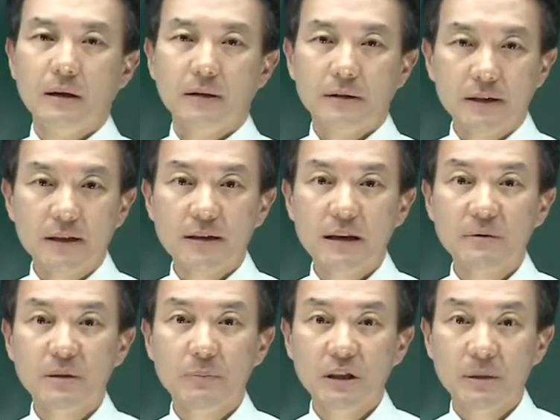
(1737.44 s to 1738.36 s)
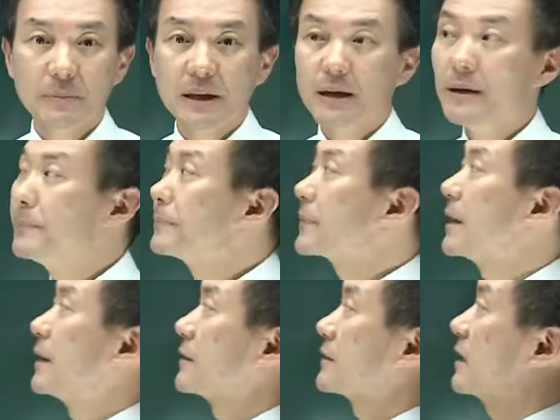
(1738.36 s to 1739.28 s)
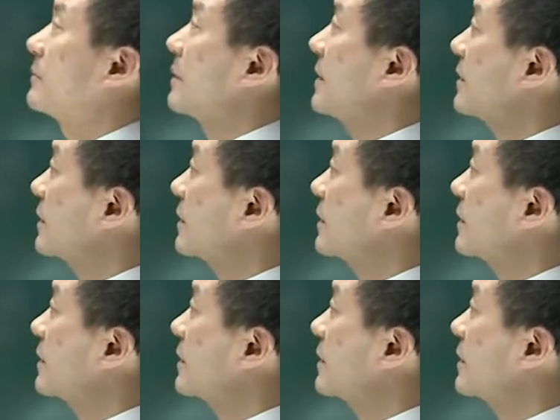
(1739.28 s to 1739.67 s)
자, 이제 3 0분입니다 자, 매매